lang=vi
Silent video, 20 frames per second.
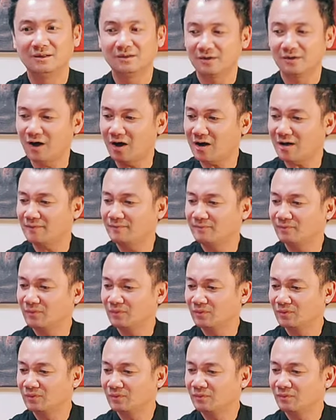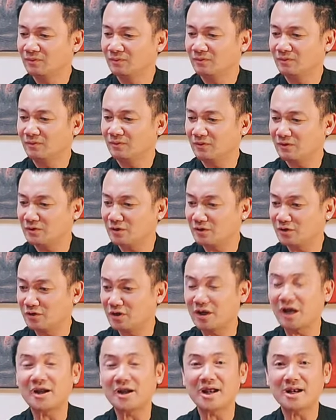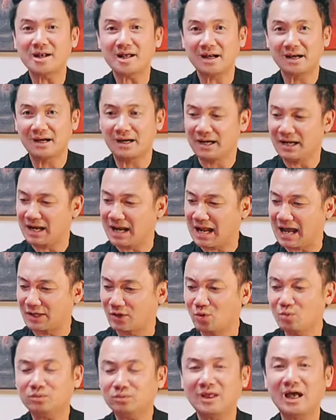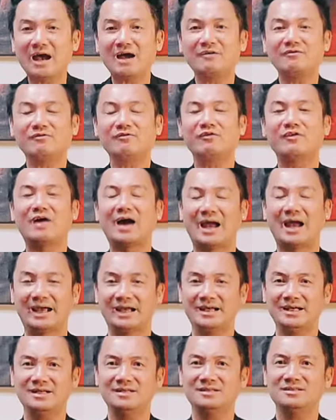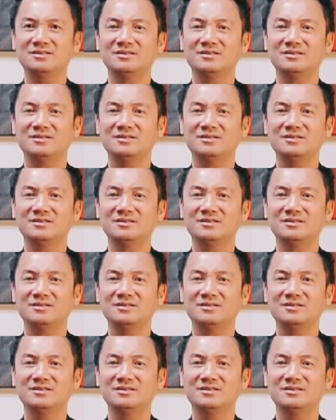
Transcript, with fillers: đó cho nên á, là chúng ta phải